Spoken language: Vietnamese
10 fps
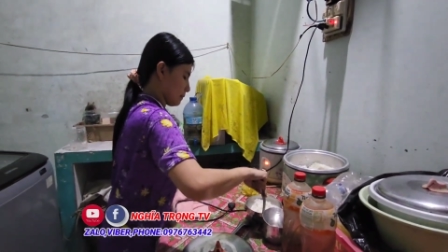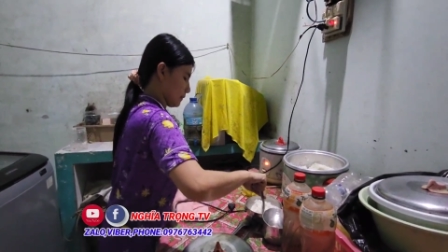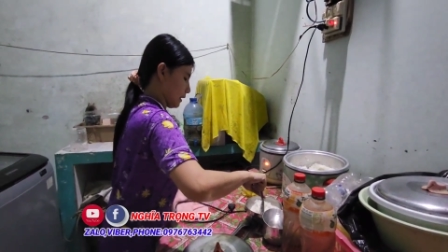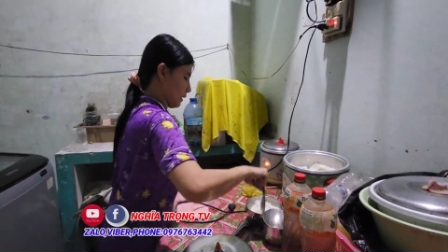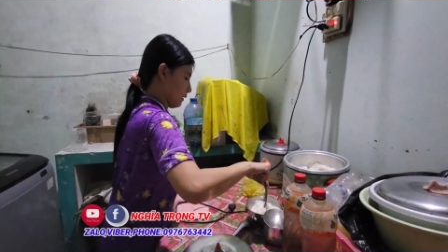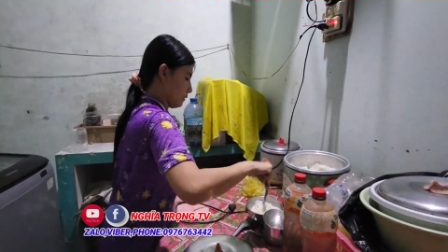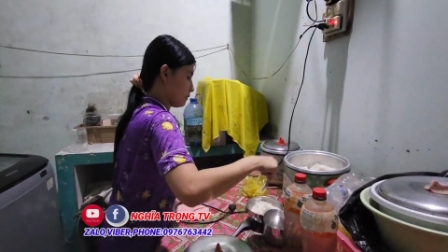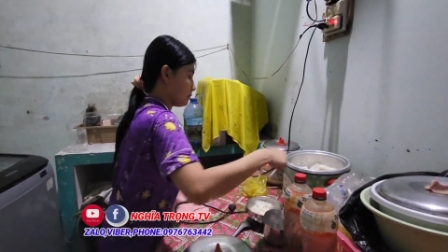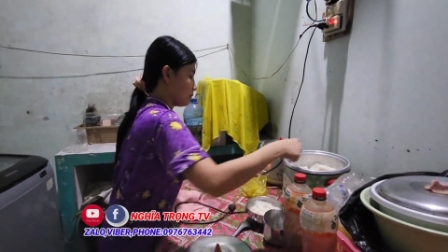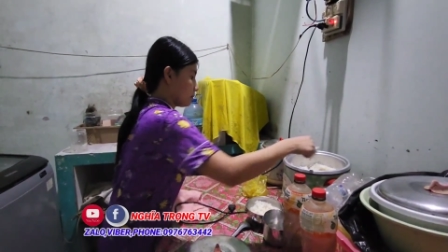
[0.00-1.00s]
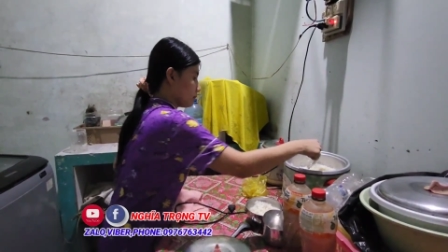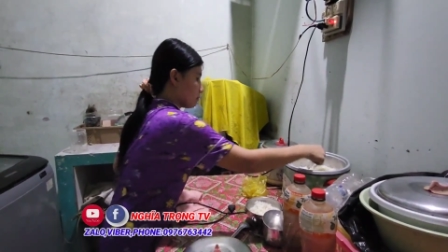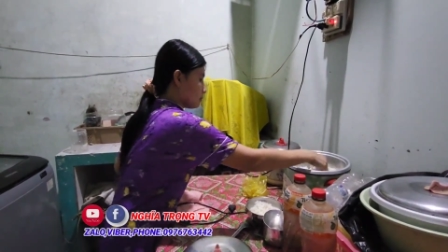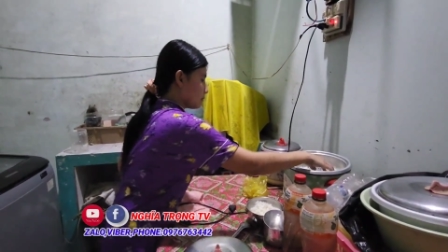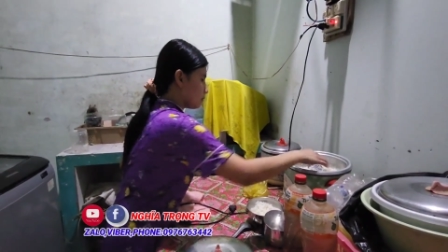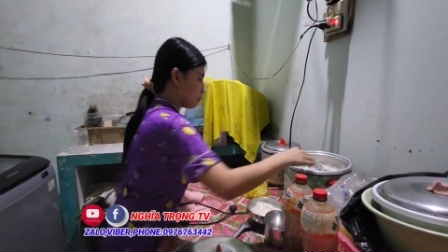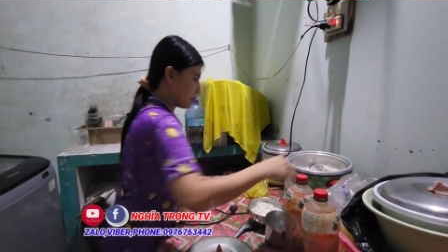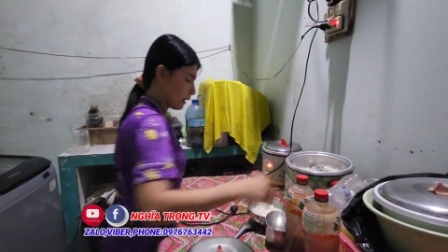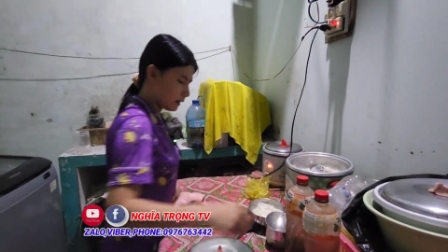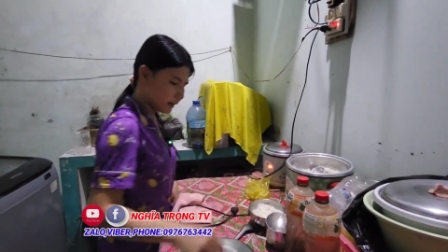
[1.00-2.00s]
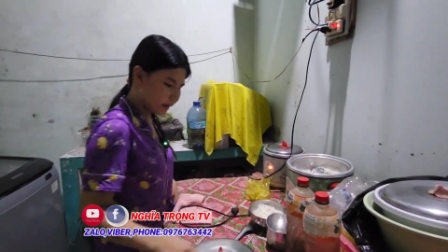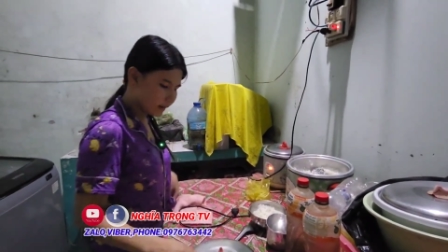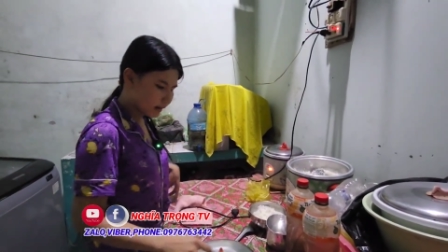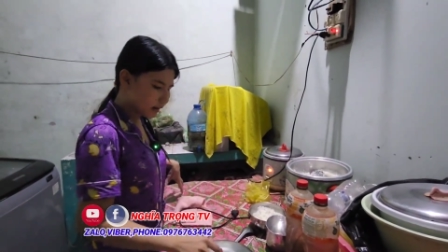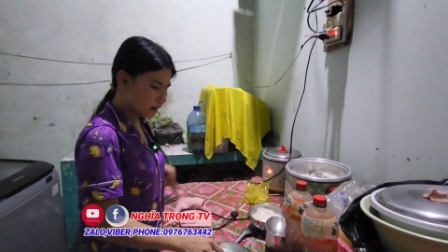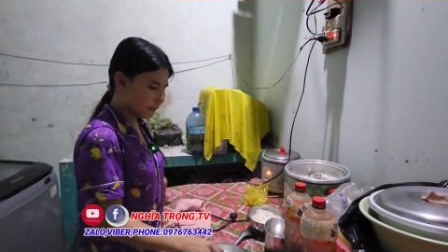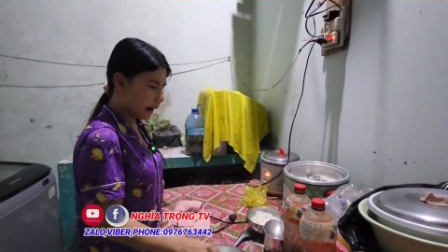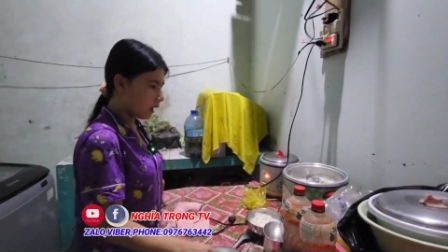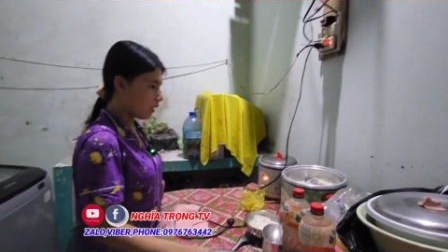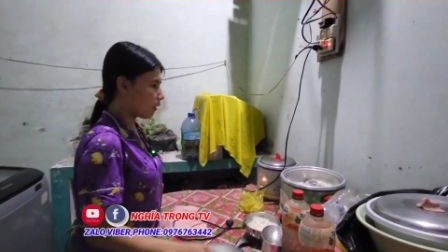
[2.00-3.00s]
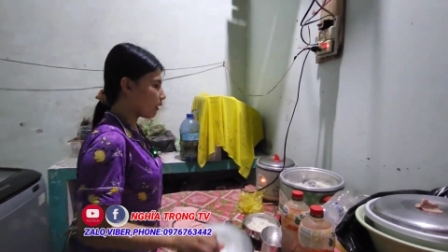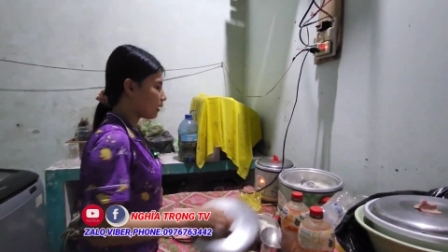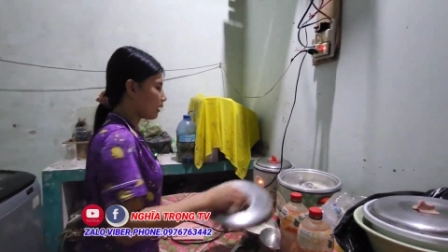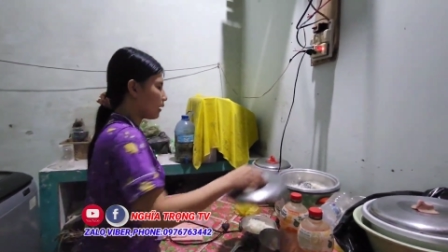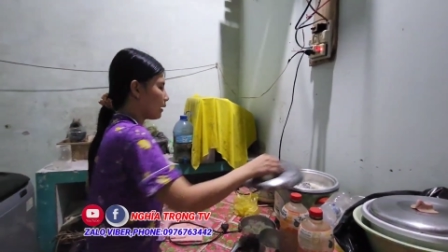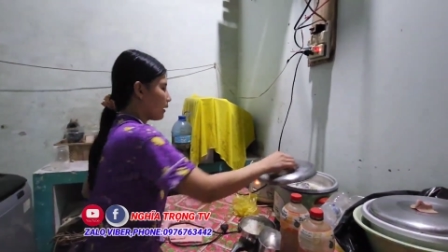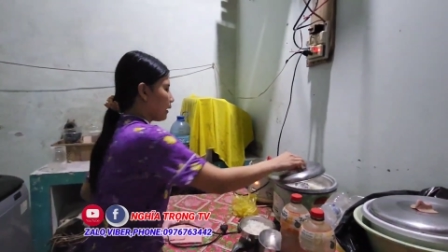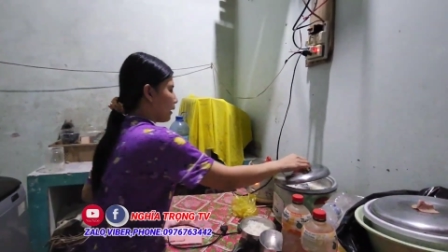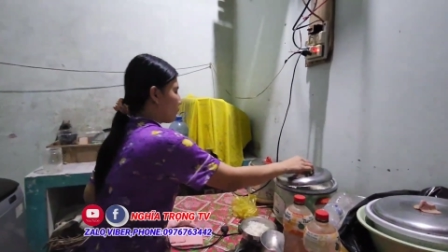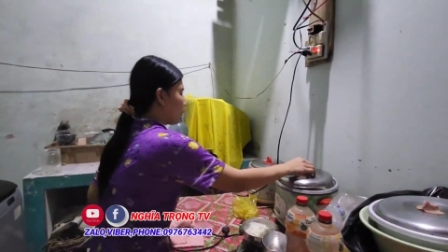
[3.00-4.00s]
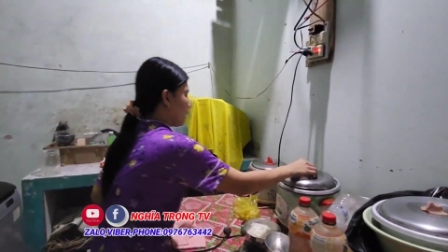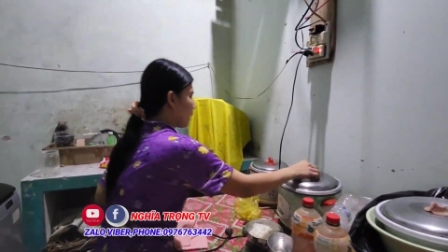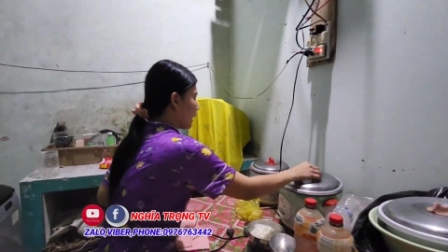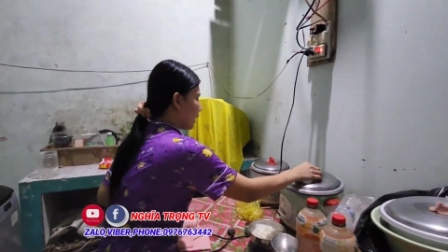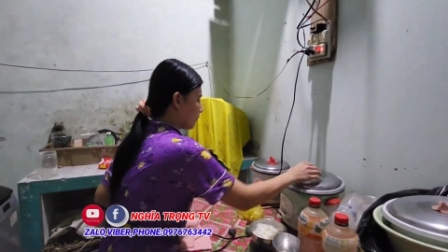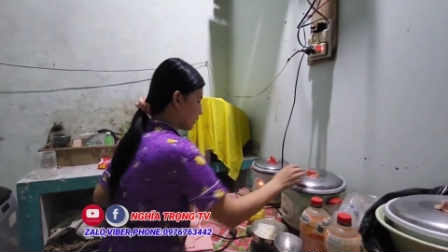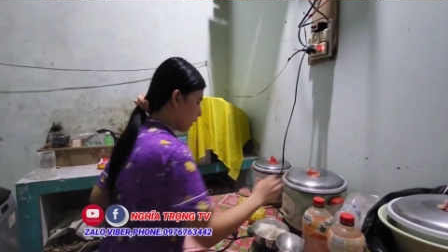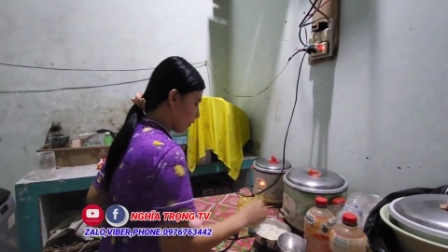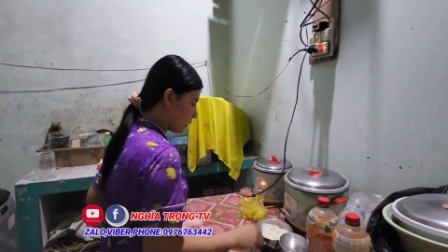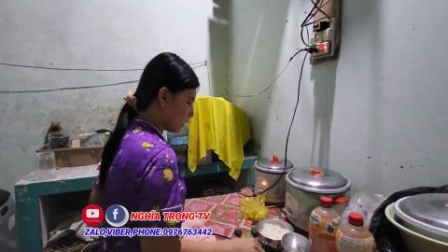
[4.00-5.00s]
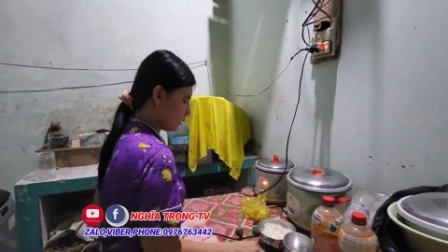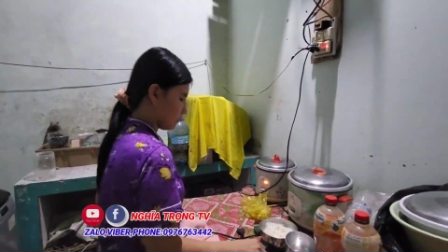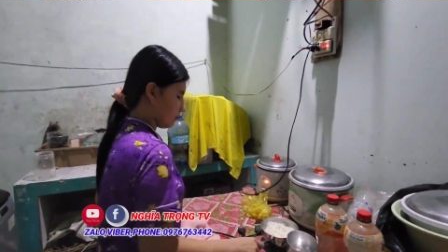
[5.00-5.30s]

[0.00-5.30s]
dạ tại khi à, ba con à, không ăn cơm mới đói